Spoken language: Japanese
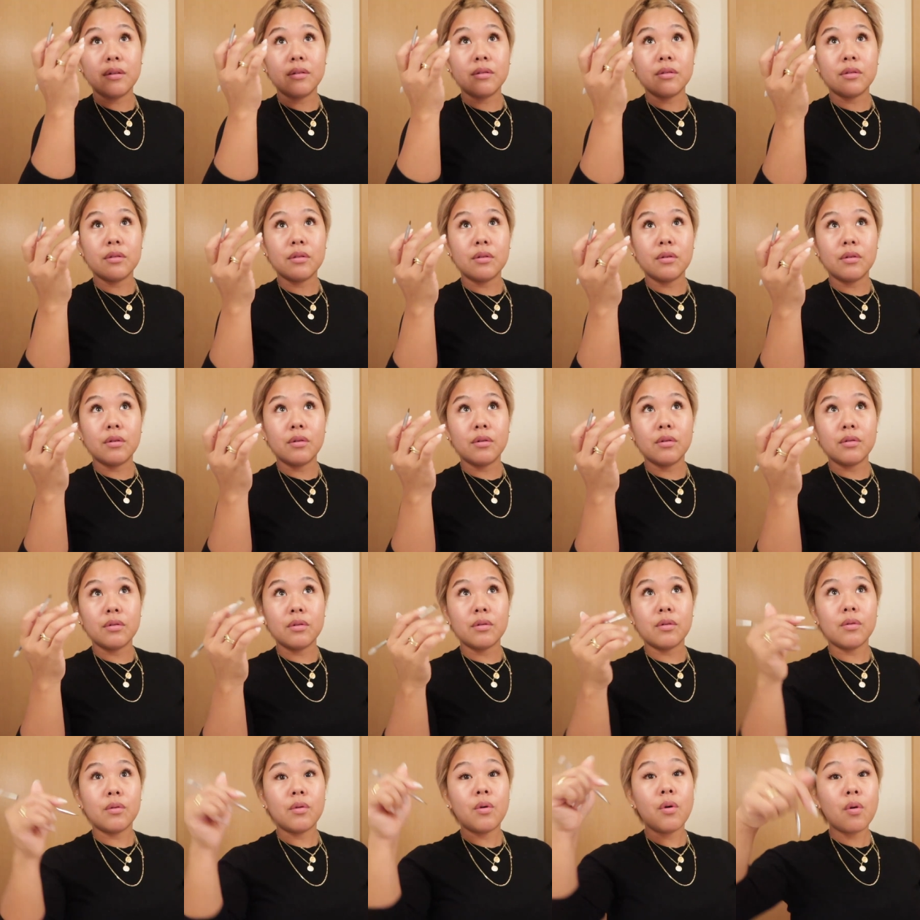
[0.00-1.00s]
うんと、
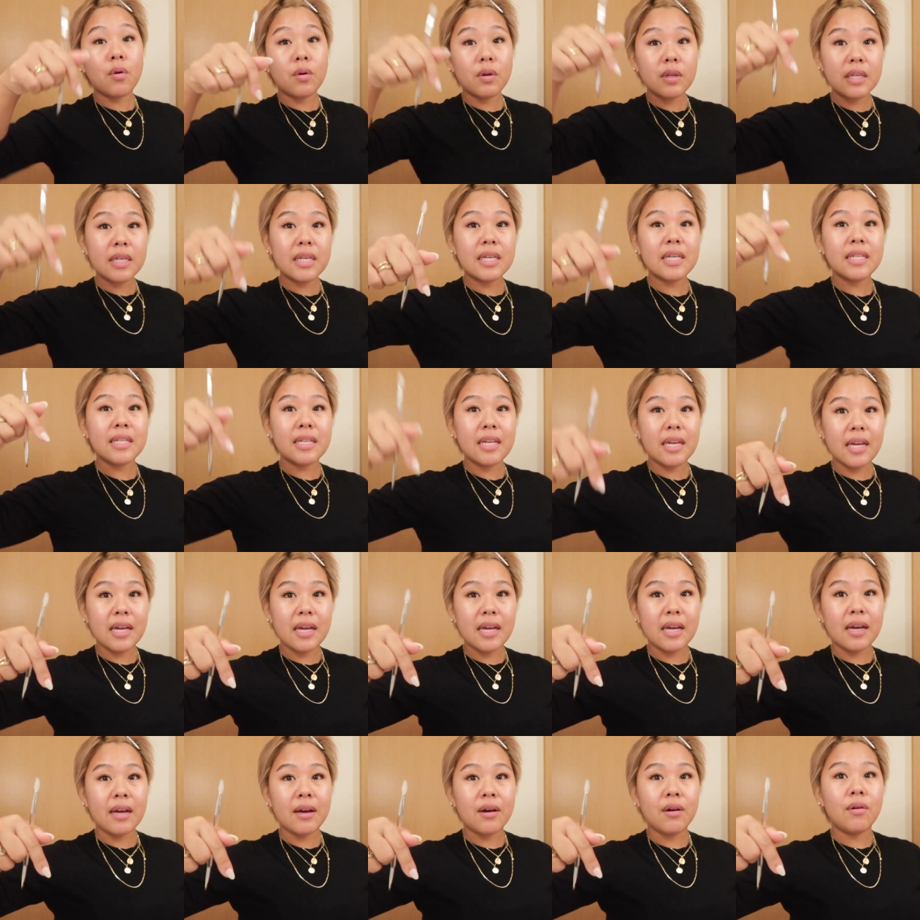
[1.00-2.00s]
そのここに来
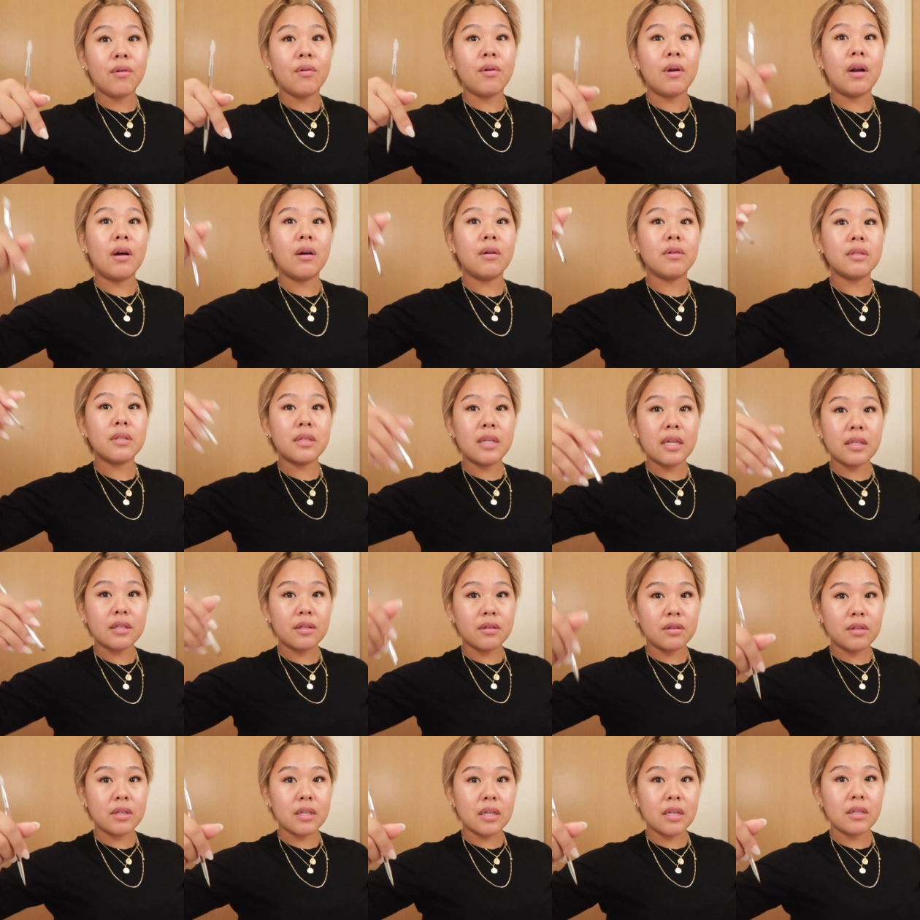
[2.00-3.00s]
てほらステイ
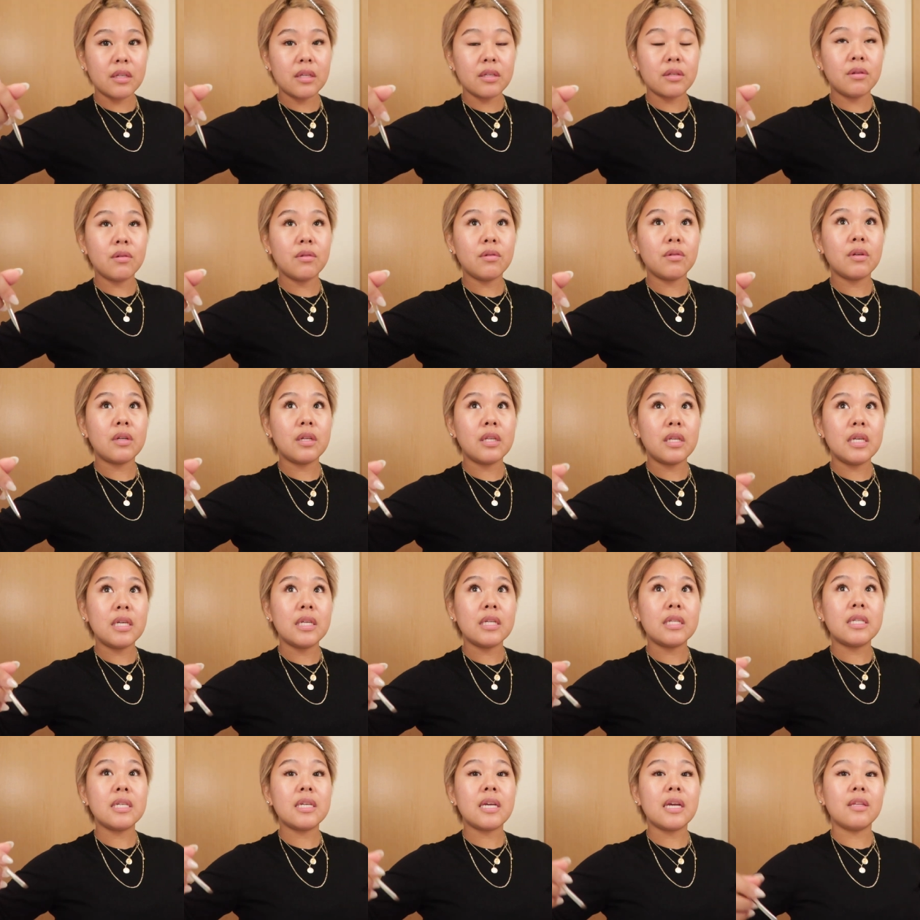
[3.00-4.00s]
するじゃんでその時
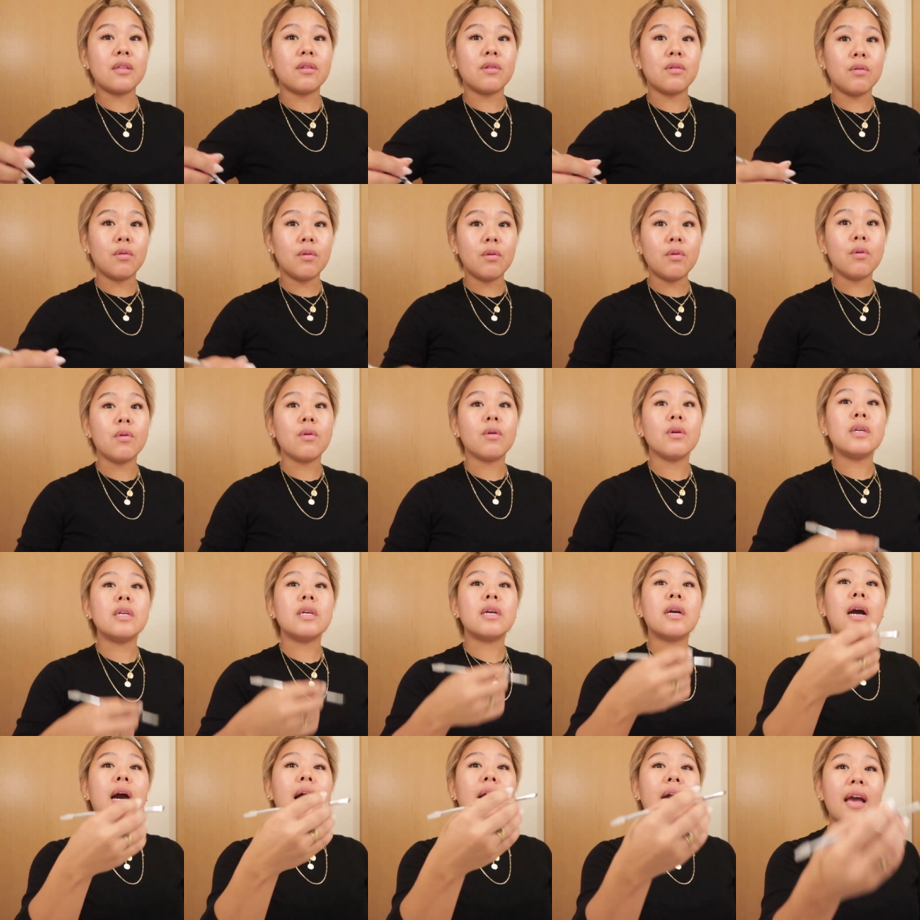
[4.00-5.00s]
にチケットを
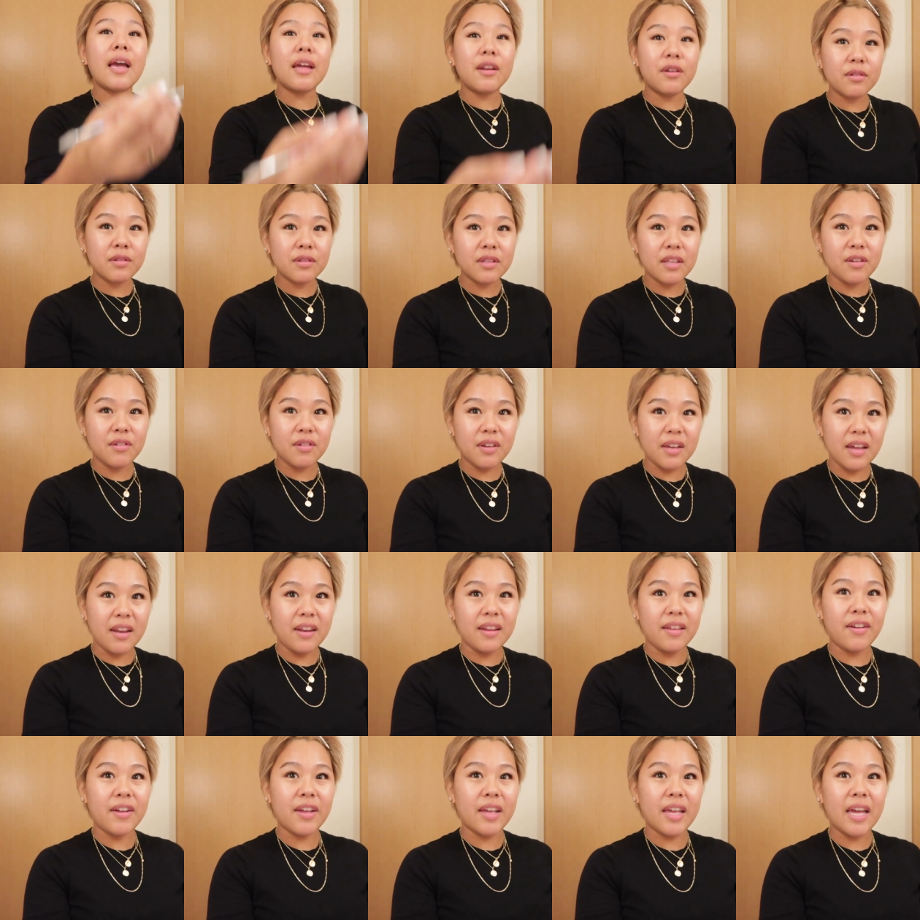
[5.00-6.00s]
買えるっていう権
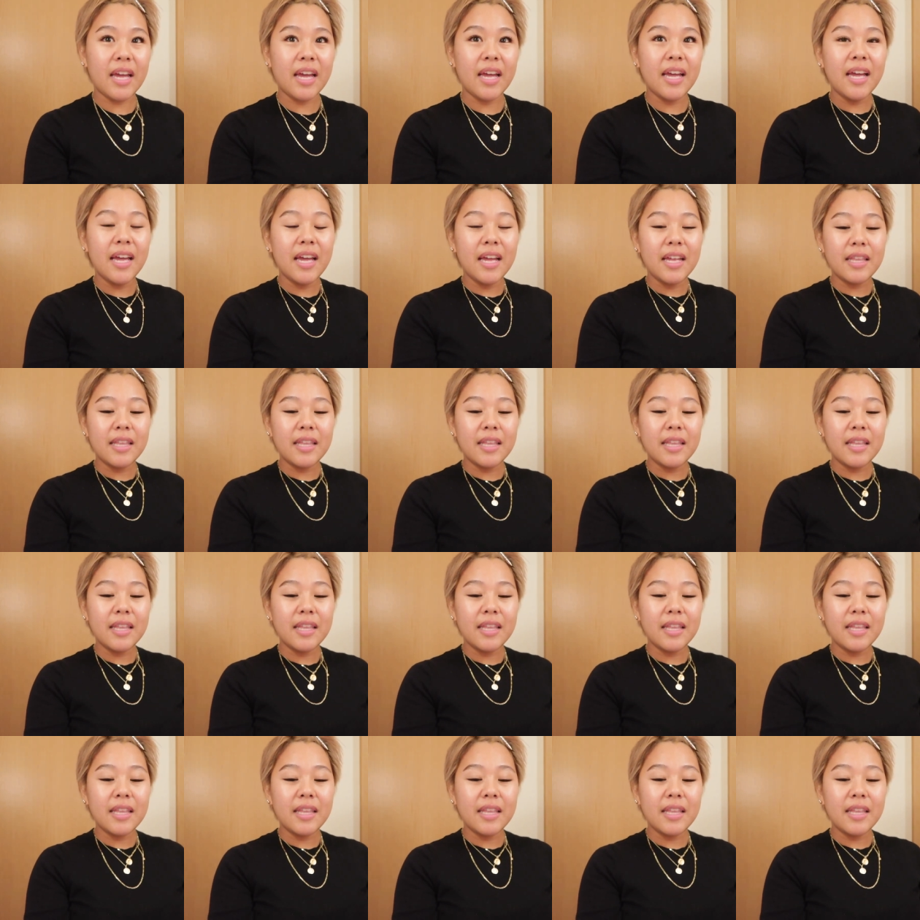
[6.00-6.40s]
利なわけ